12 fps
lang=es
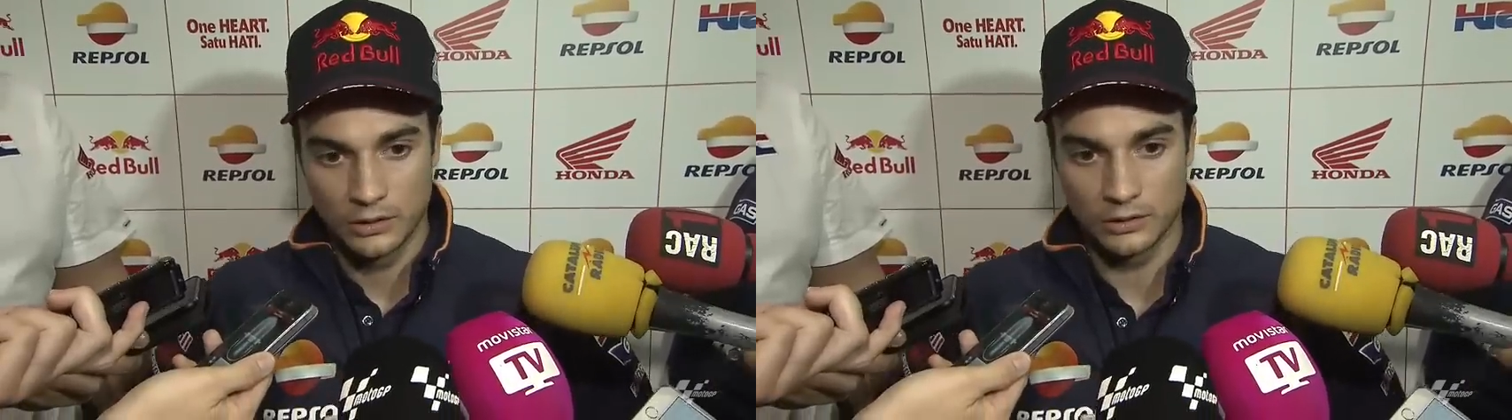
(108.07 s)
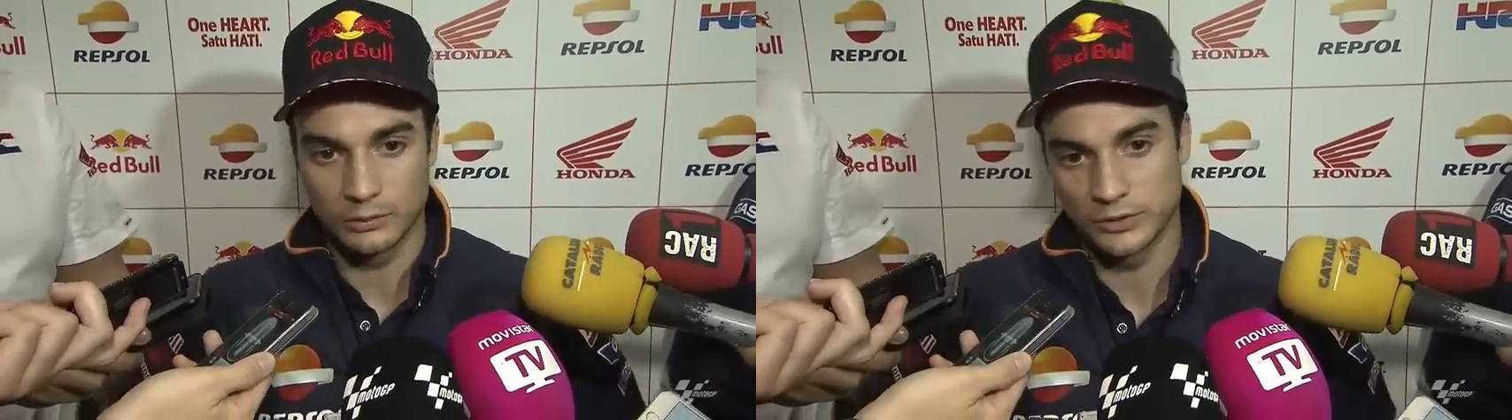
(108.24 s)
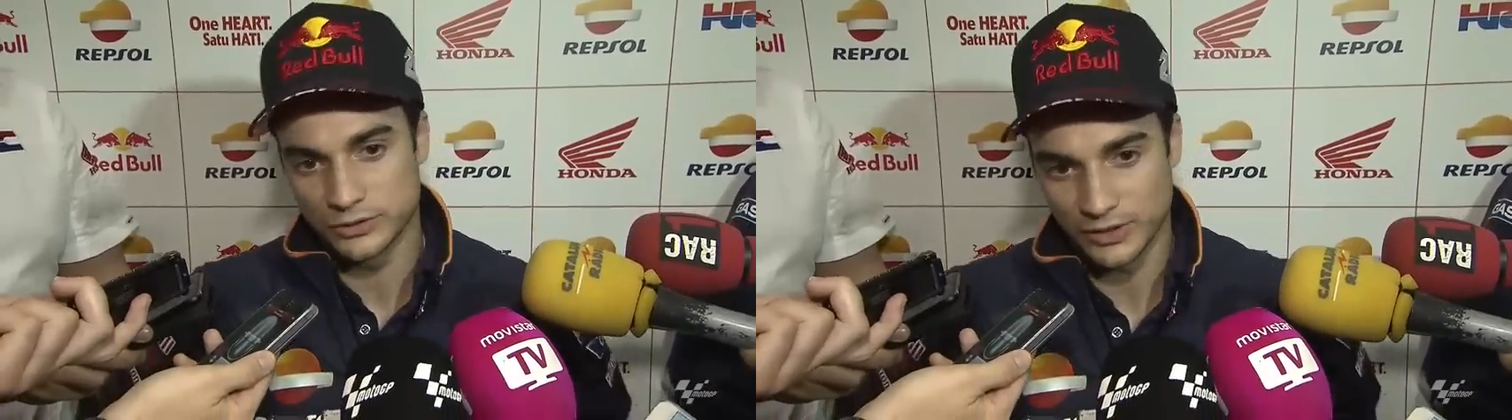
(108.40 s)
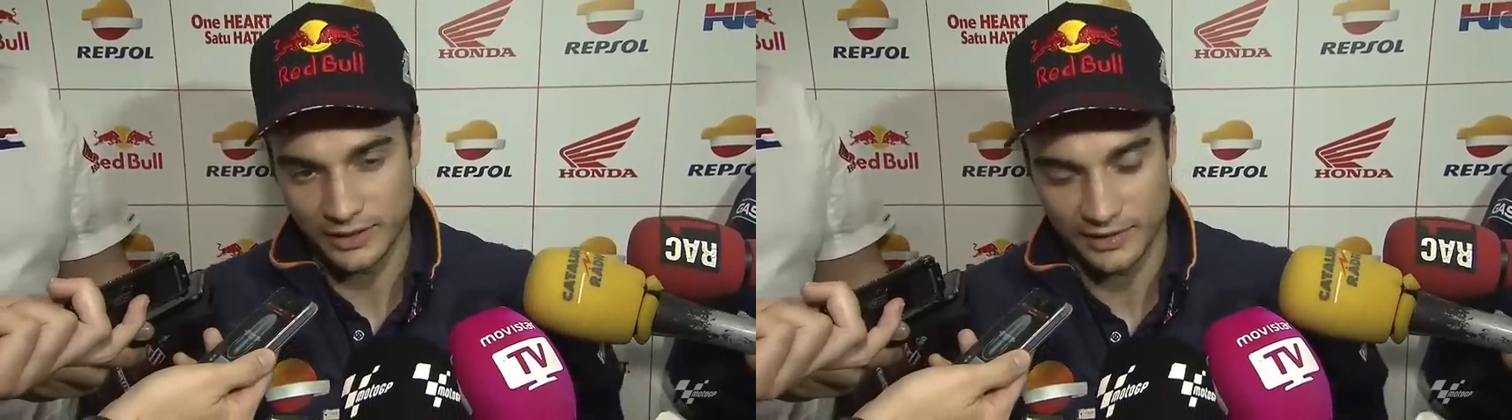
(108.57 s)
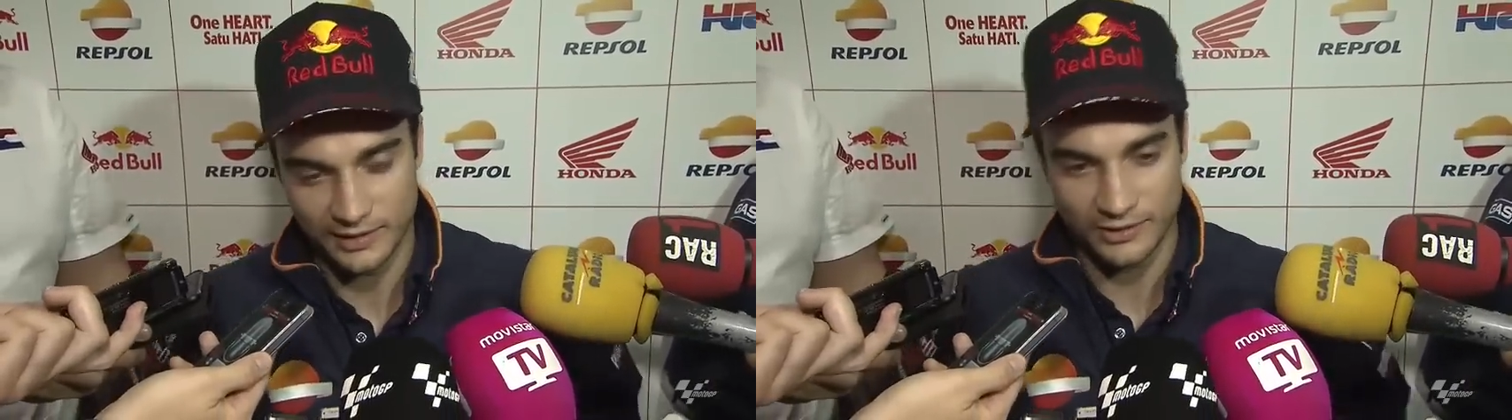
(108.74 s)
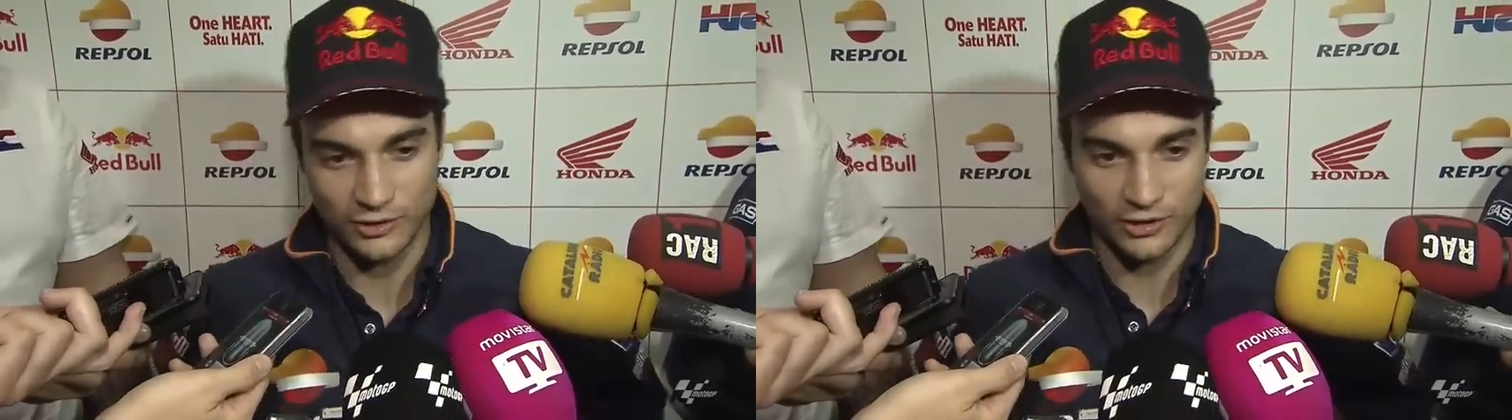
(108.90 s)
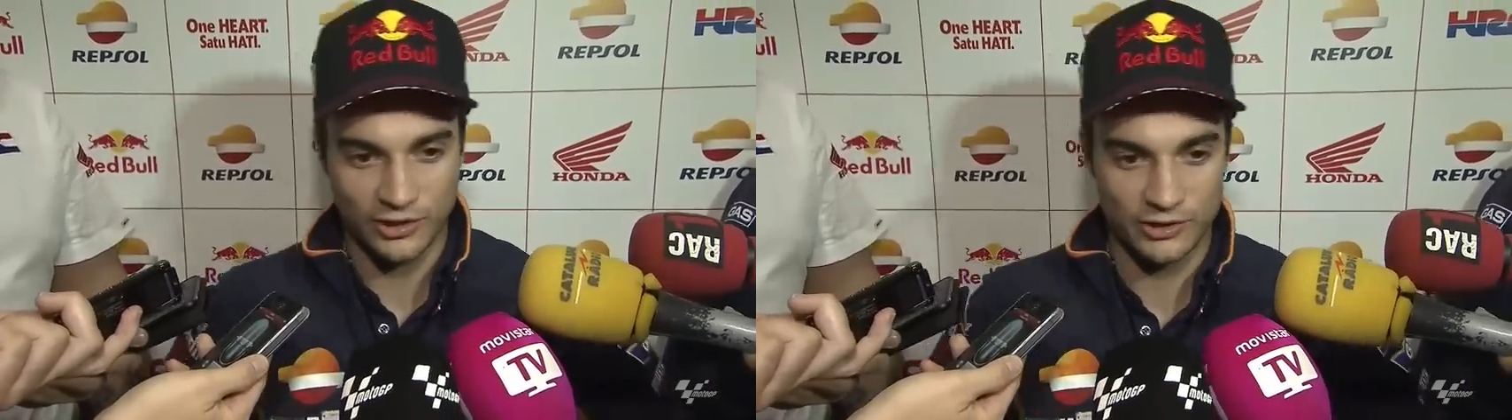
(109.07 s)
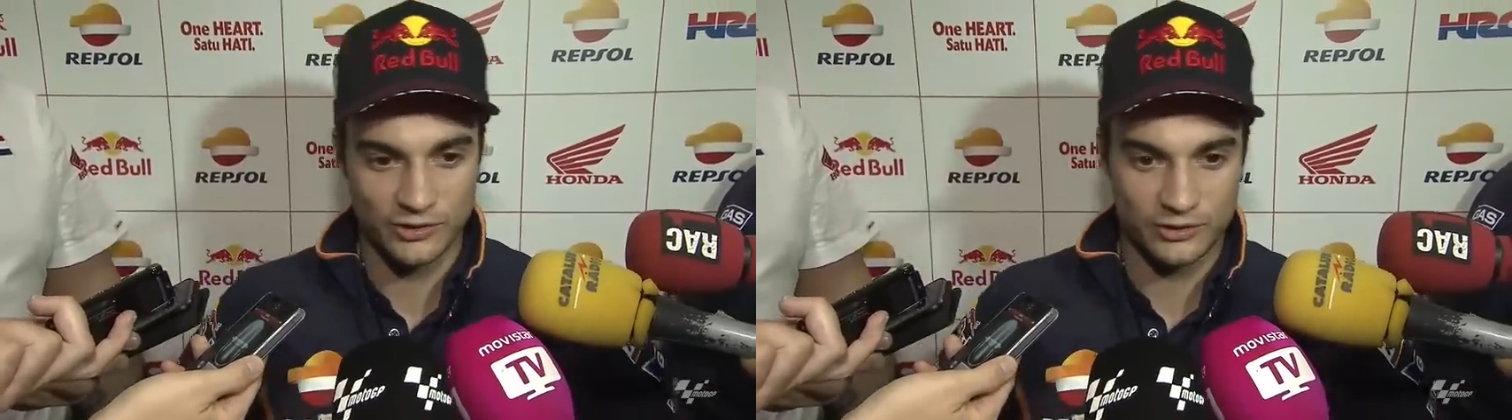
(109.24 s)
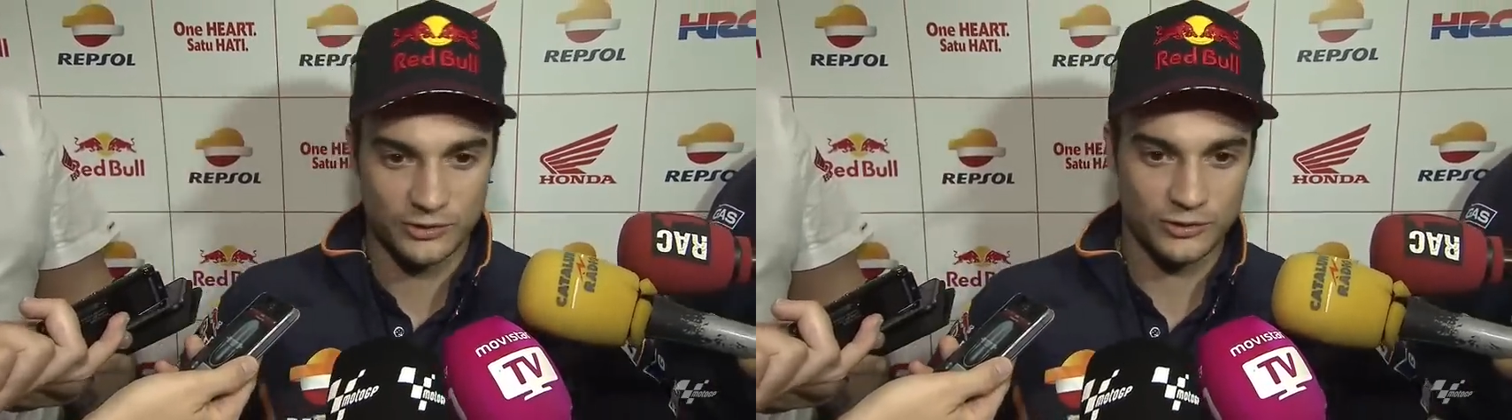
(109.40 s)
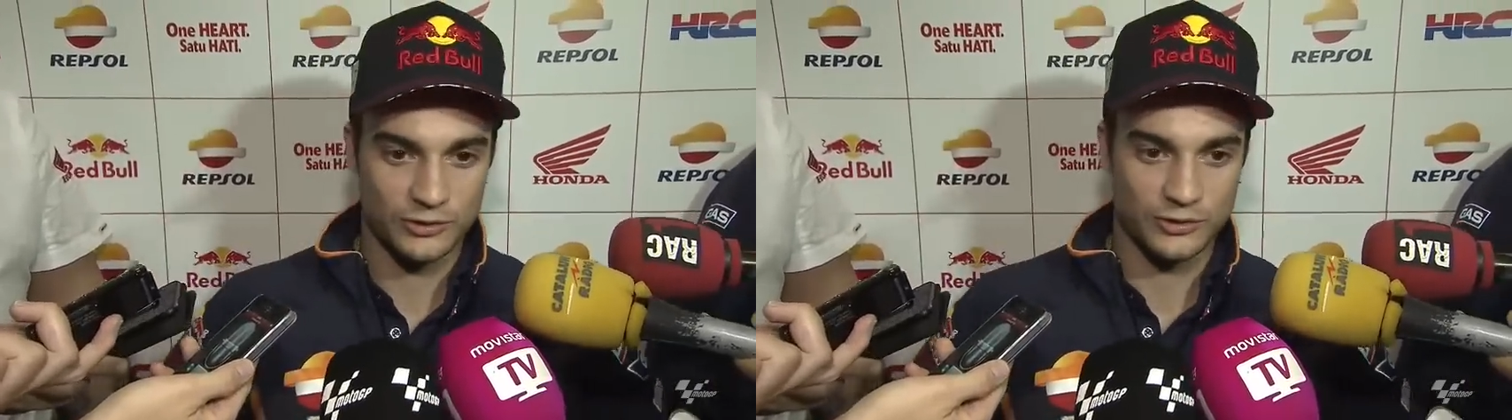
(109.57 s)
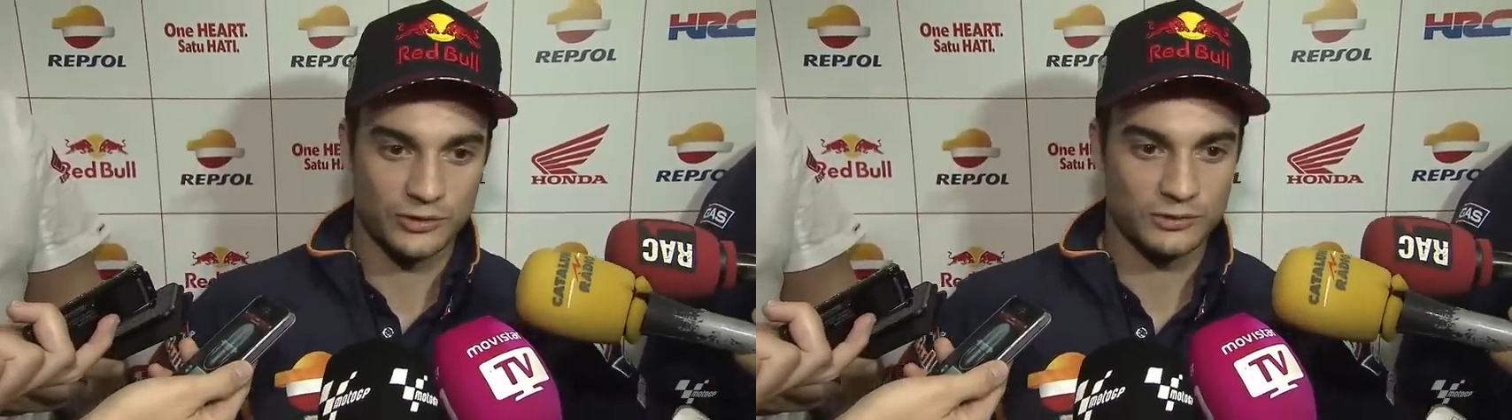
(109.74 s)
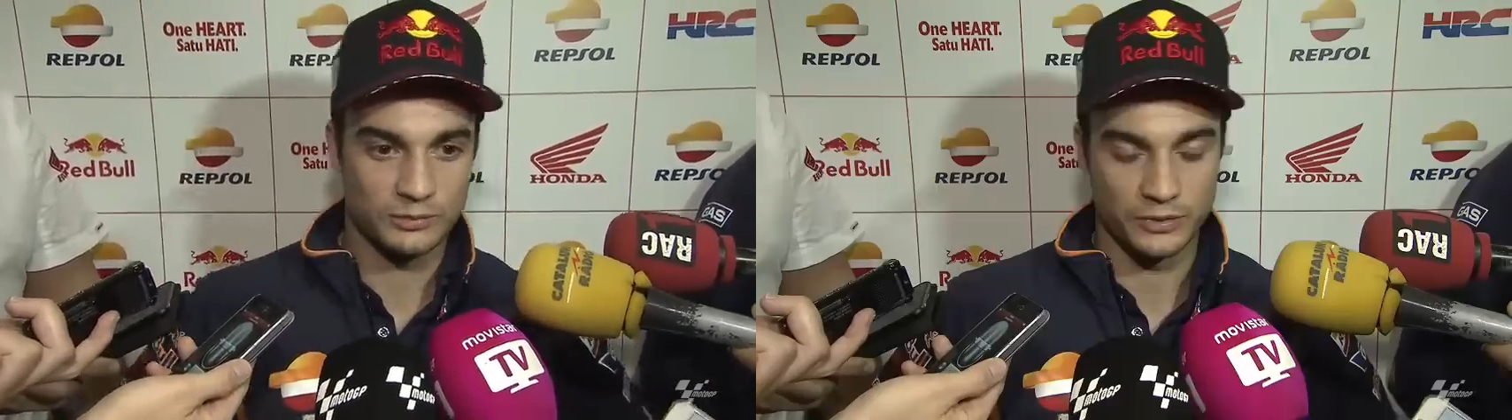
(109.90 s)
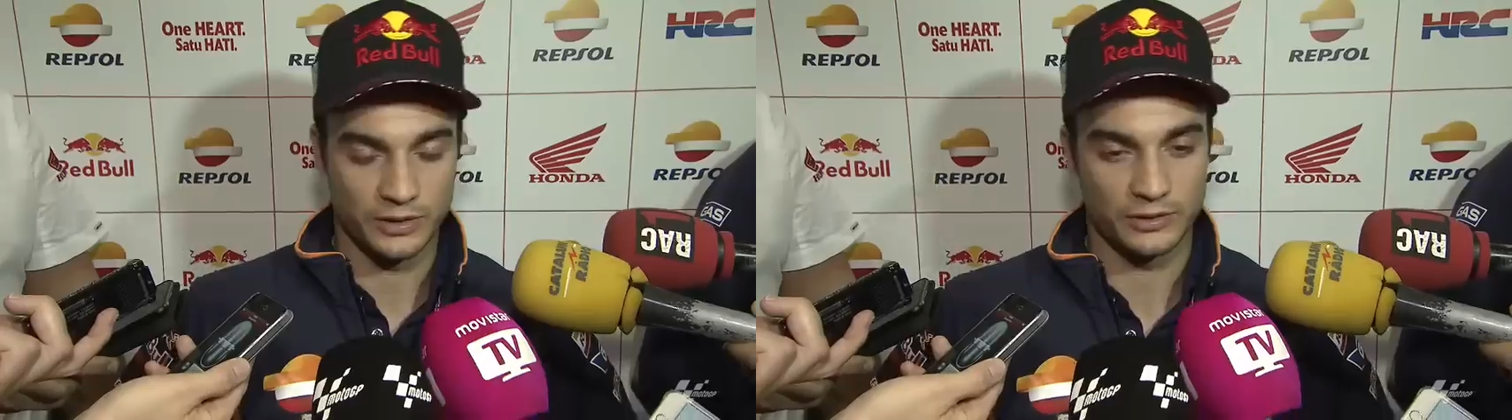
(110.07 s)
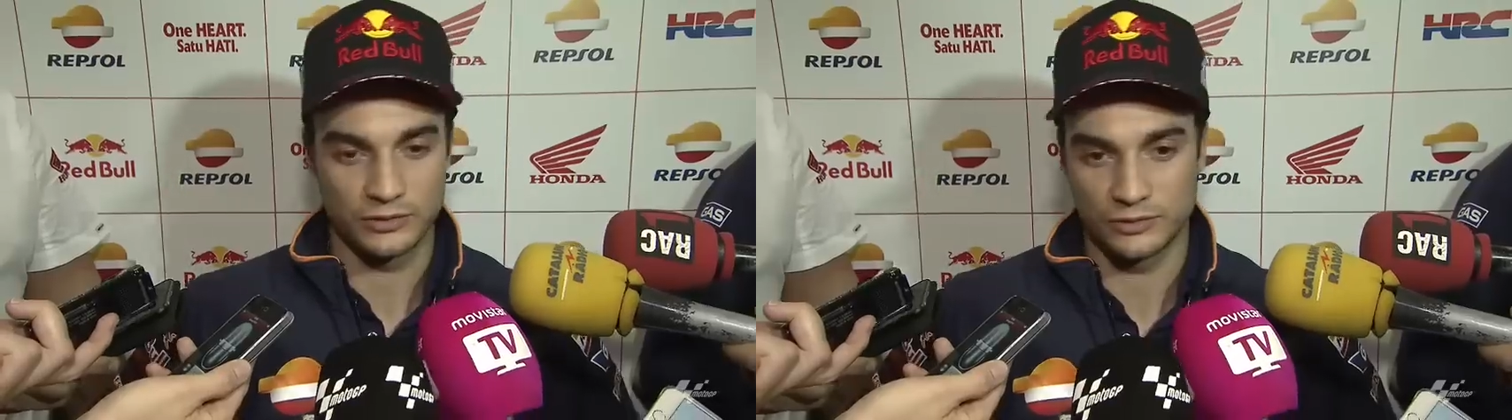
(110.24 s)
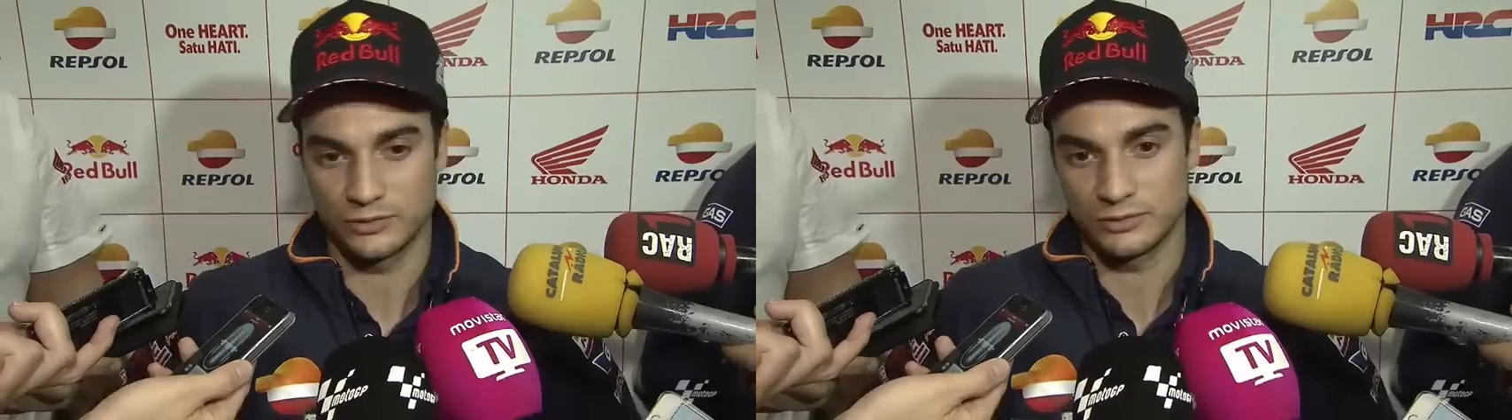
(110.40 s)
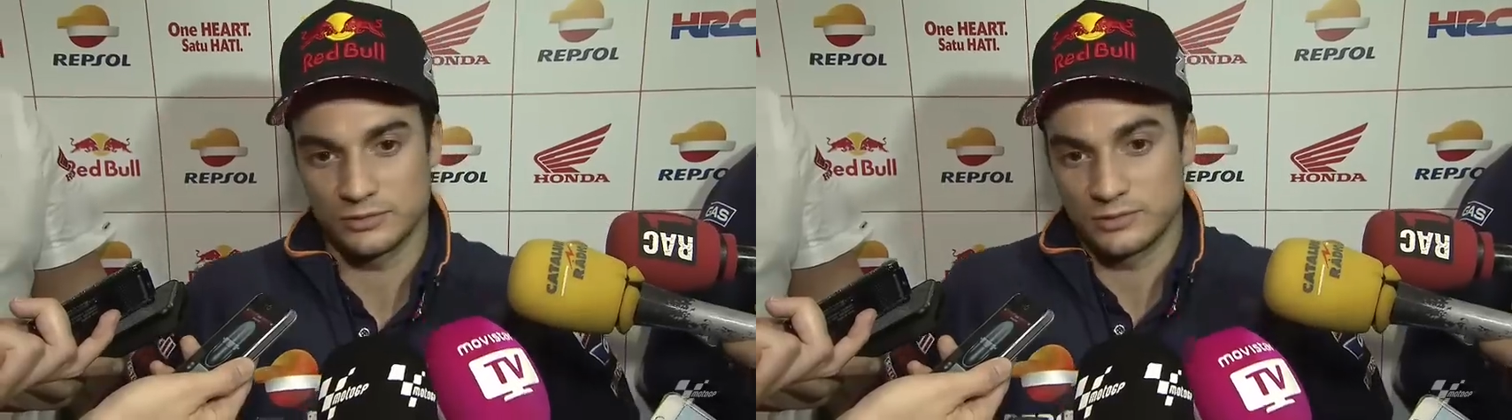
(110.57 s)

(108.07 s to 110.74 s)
no puedo seguir corriendo porque no,